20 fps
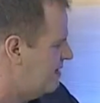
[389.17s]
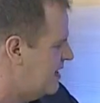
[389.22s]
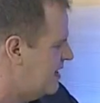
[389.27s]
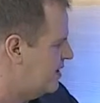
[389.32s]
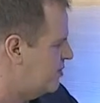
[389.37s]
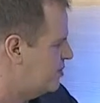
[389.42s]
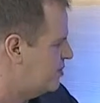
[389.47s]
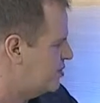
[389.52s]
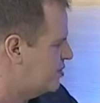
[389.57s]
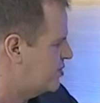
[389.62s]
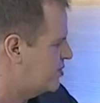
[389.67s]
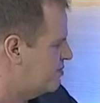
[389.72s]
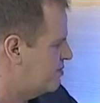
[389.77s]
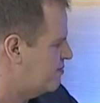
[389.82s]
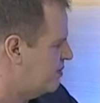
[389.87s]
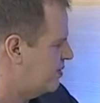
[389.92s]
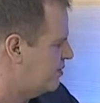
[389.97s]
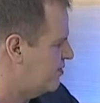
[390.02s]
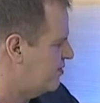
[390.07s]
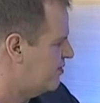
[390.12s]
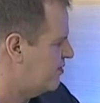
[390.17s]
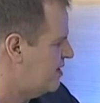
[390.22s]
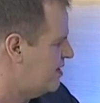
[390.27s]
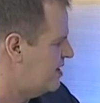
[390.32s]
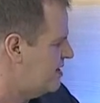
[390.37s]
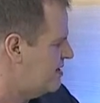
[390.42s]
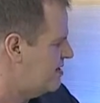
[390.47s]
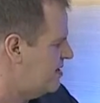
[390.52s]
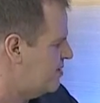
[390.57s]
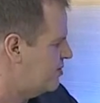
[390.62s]
Deus
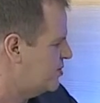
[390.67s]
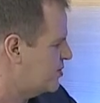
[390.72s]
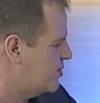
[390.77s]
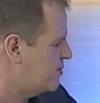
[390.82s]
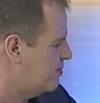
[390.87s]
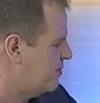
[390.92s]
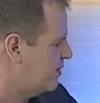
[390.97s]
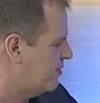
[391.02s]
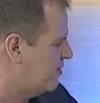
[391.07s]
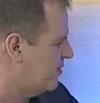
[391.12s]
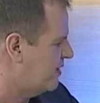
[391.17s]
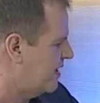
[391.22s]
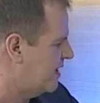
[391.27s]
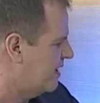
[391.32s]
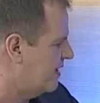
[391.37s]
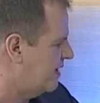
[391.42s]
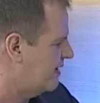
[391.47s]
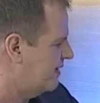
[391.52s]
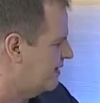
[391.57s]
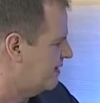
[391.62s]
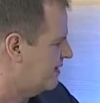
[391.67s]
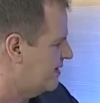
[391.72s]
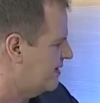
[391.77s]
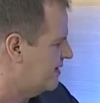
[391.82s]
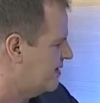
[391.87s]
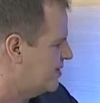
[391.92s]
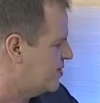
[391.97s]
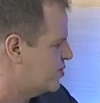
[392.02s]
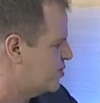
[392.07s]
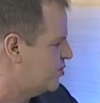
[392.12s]
provê, Deus proverá.
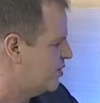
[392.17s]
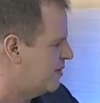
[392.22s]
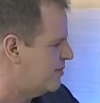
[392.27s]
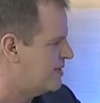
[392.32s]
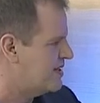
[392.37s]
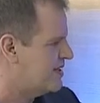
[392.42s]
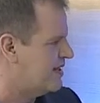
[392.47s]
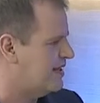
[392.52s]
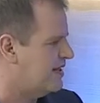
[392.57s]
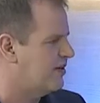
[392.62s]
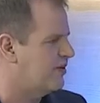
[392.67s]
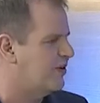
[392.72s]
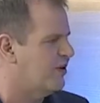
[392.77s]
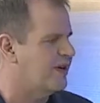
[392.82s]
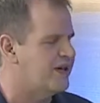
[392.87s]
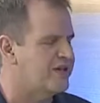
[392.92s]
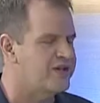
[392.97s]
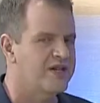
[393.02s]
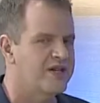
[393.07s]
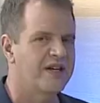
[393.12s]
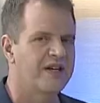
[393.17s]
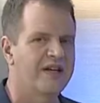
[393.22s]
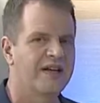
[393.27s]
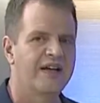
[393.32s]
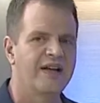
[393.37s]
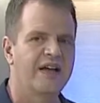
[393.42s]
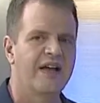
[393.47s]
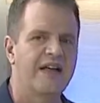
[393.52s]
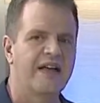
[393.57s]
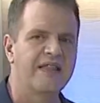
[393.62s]
Sua misericórdia
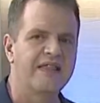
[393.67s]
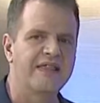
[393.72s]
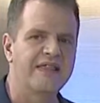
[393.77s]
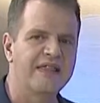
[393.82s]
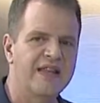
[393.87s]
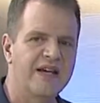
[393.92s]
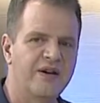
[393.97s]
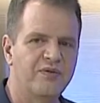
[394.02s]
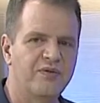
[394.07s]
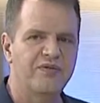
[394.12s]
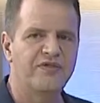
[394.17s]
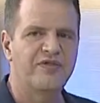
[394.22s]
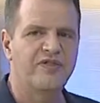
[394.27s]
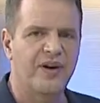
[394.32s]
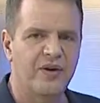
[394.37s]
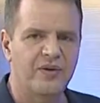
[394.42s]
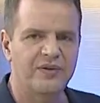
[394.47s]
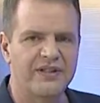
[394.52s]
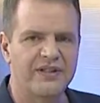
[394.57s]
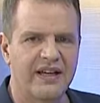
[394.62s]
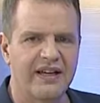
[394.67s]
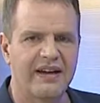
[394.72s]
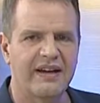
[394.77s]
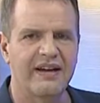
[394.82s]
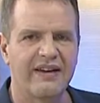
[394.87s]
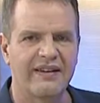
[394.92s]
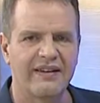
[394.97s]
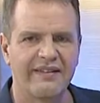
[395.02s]
não faltará.